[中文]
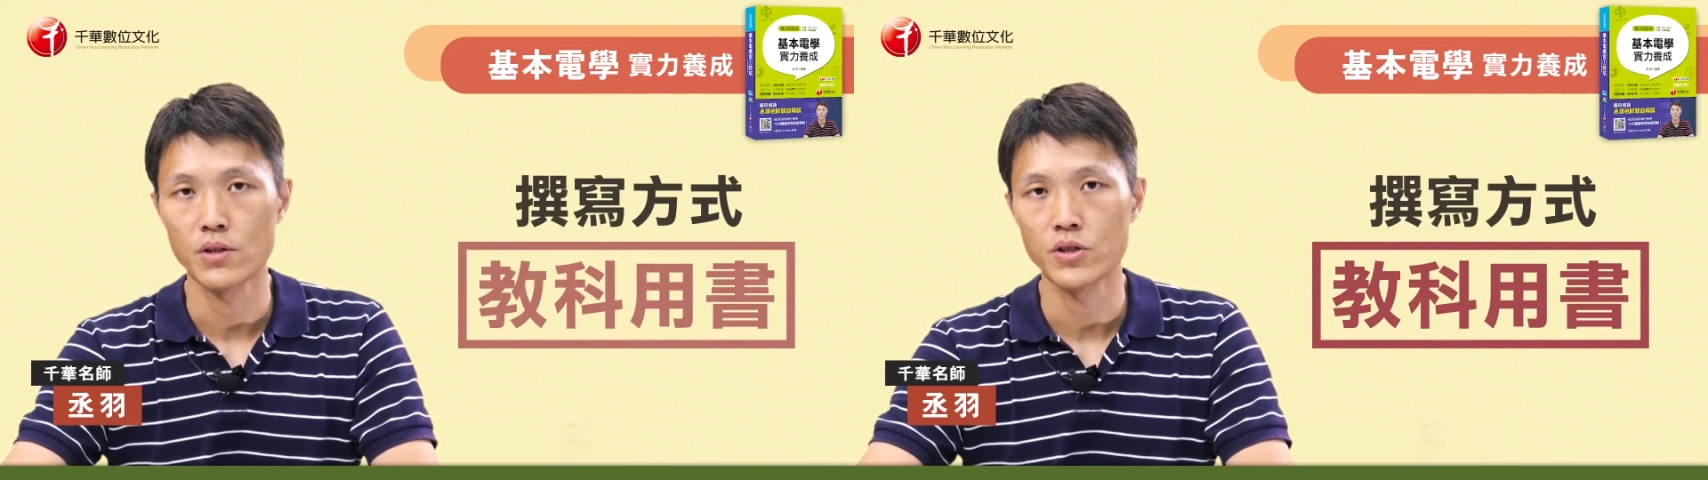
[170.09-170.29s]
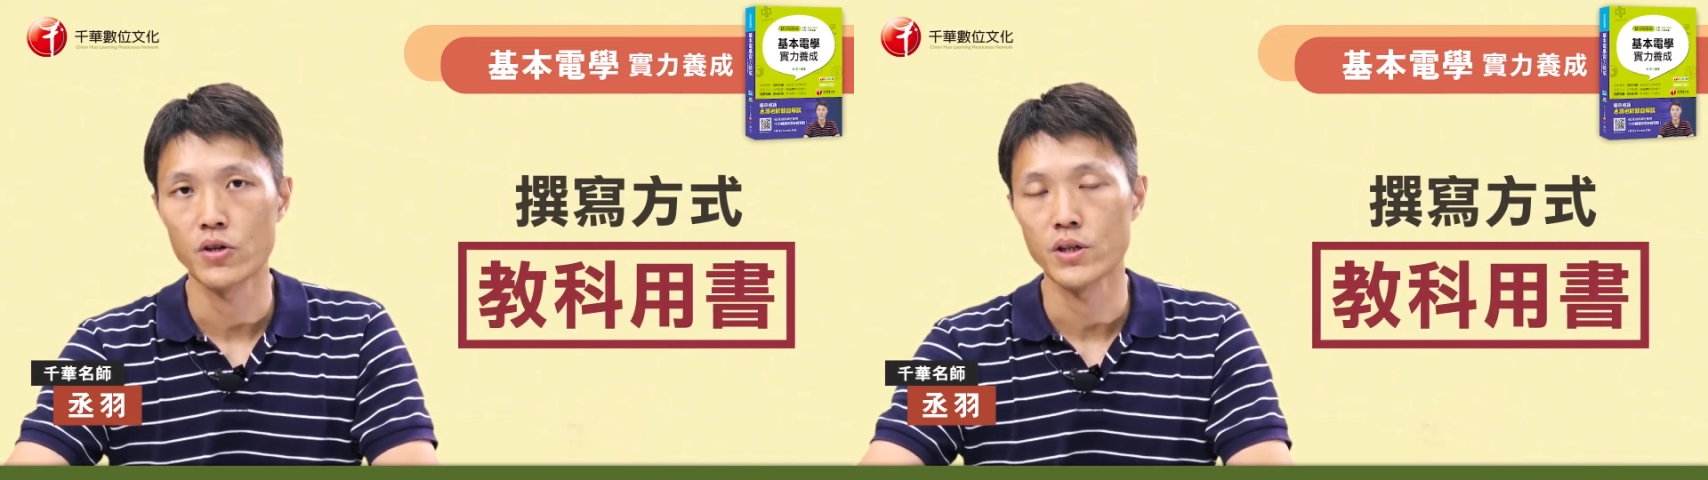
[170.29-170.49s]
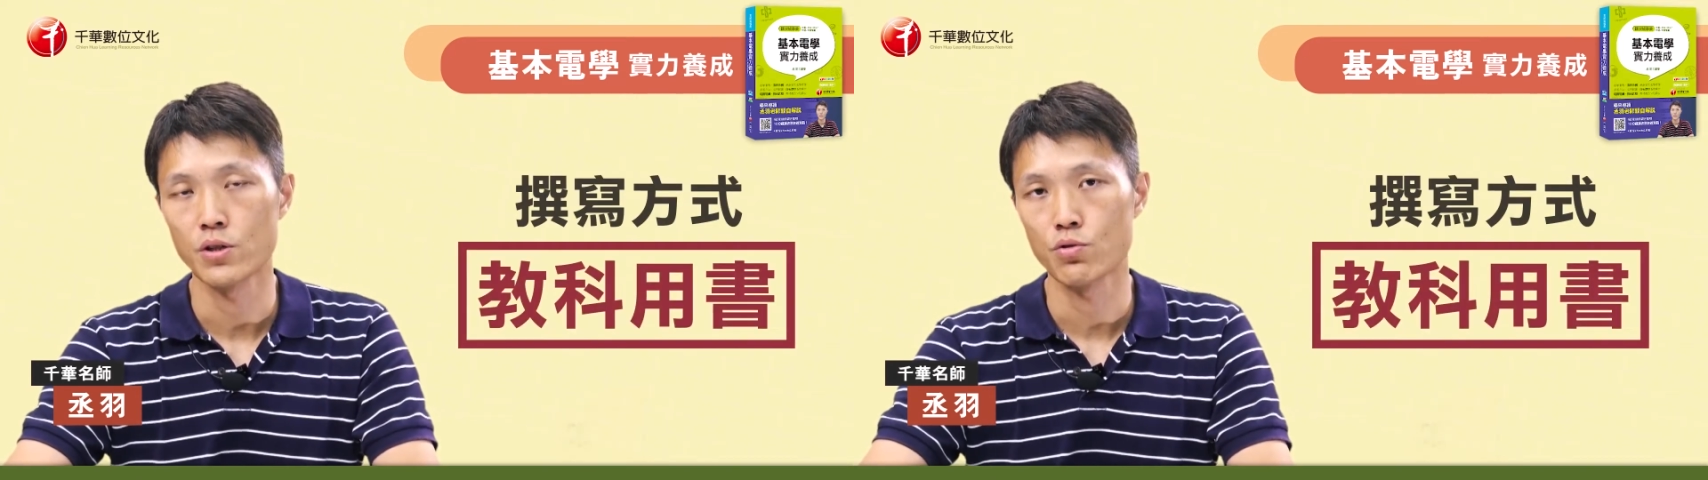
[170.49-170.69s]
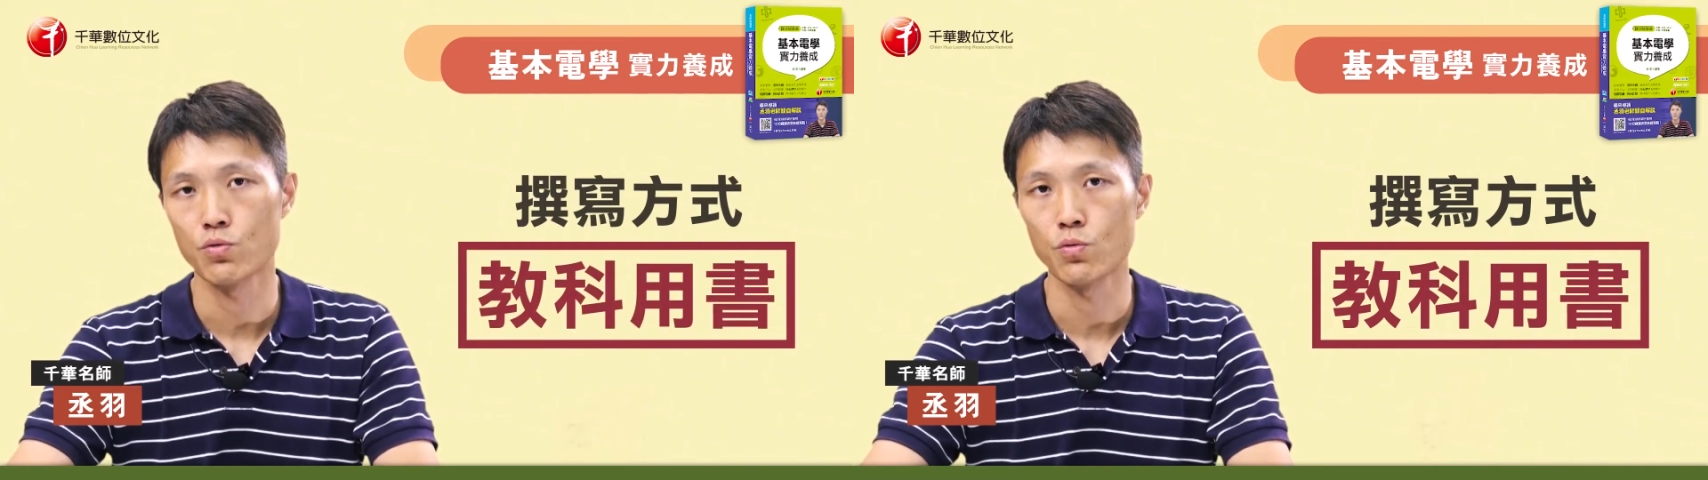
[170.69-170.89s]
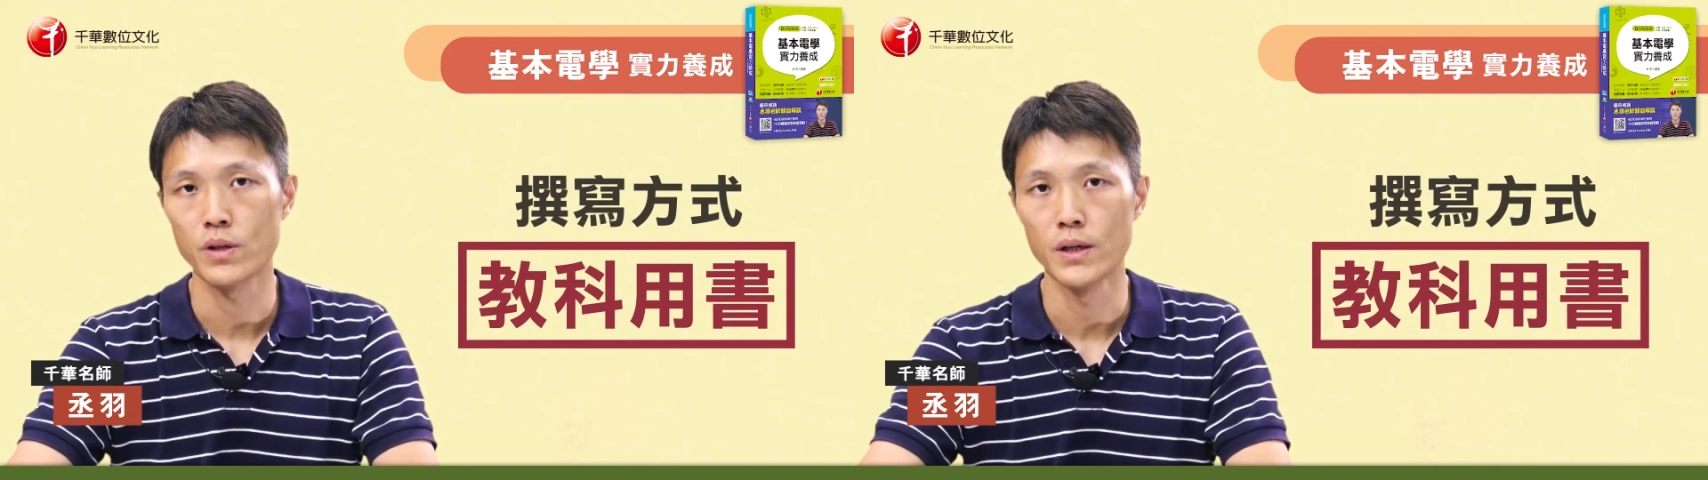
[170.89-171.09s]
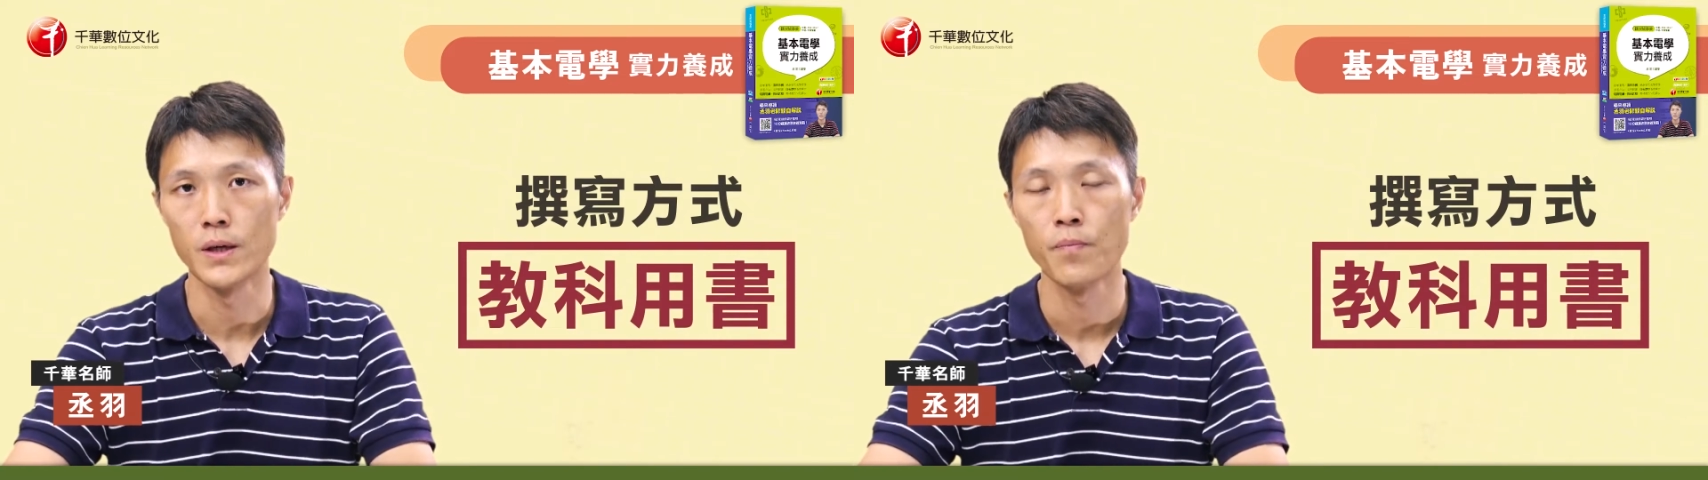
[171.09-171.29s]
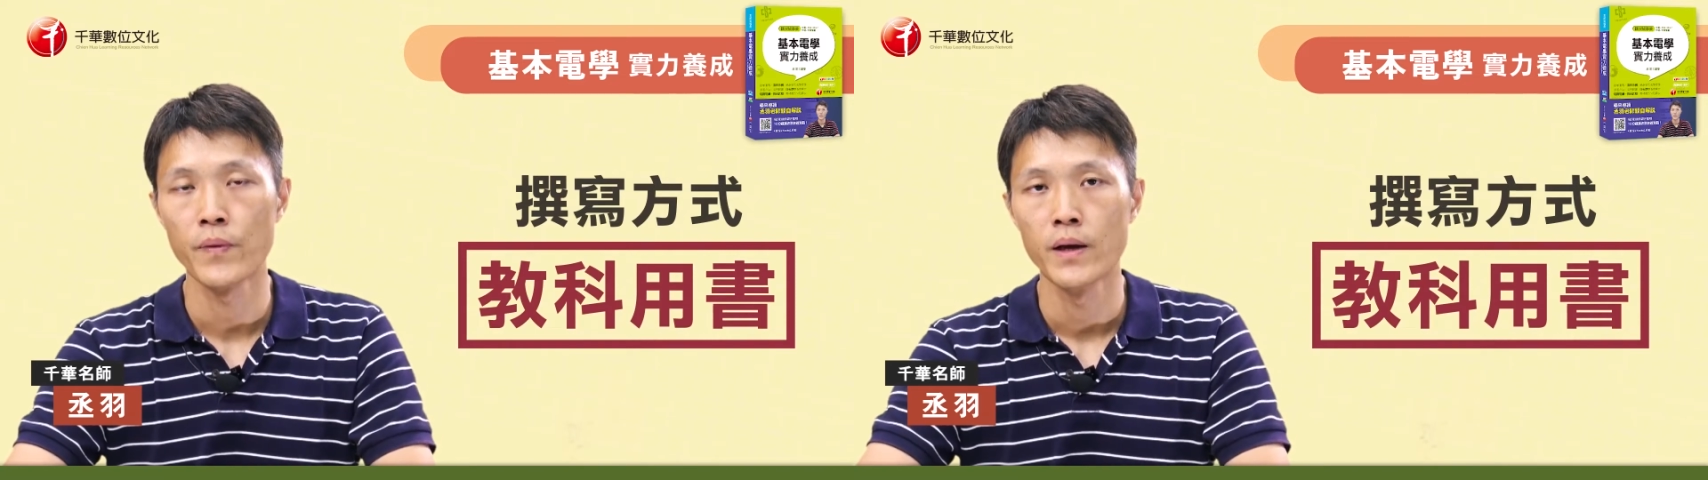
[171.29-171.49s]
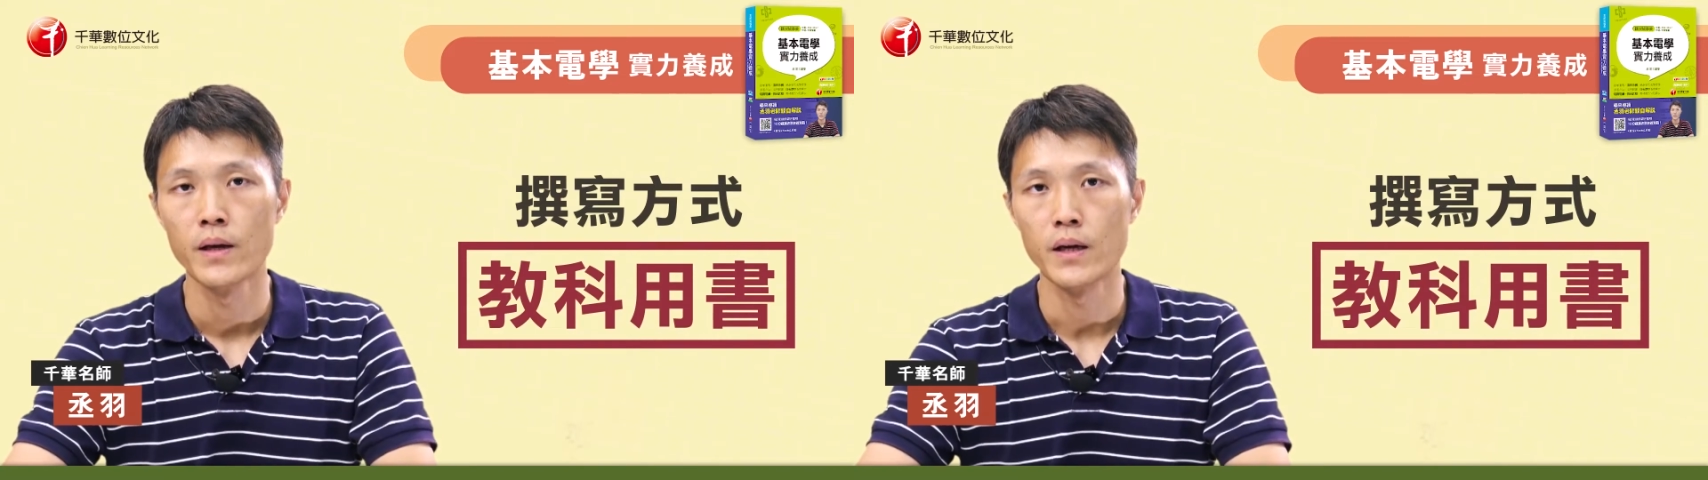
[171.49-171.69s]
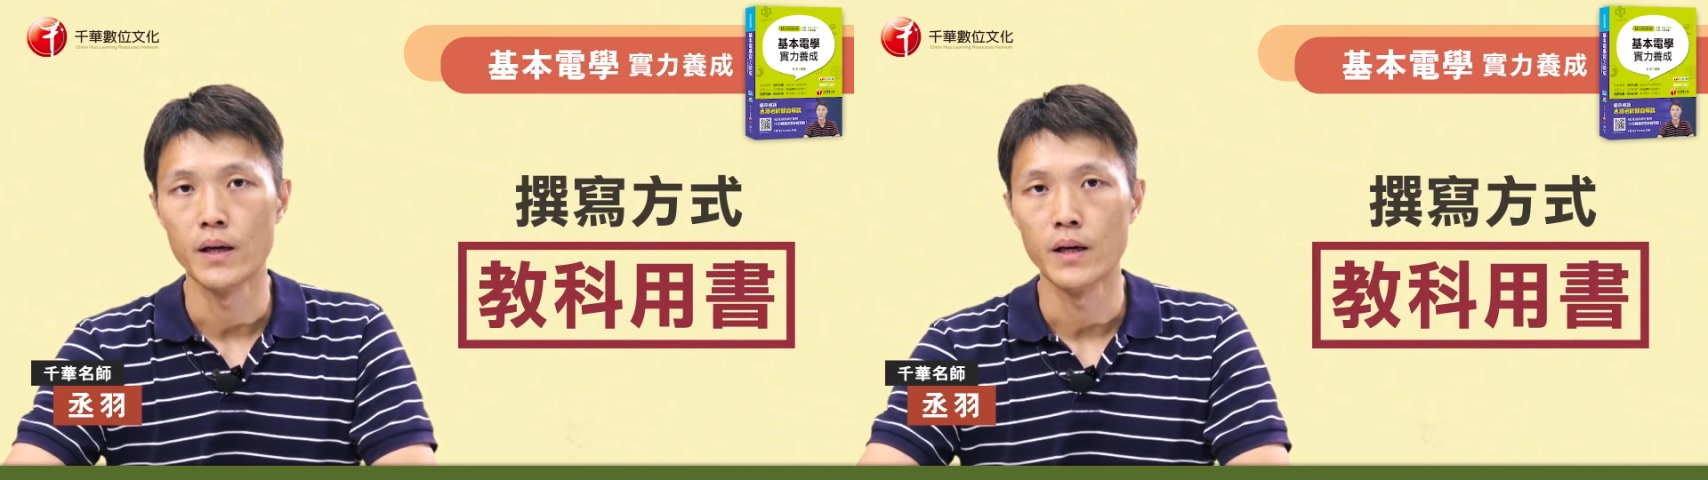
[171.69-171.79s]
比较教科书的